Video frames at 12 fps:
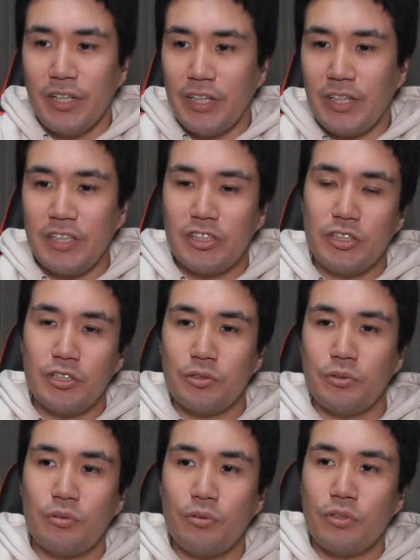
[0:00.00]
日
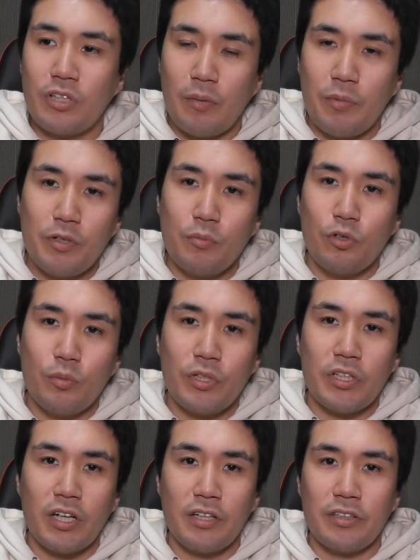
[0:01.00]
常の食べるものも
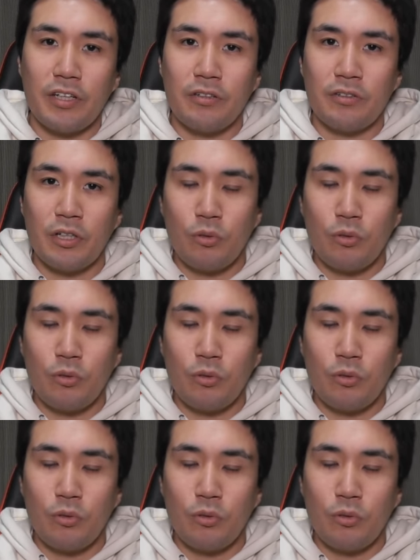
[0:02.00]
高くなる。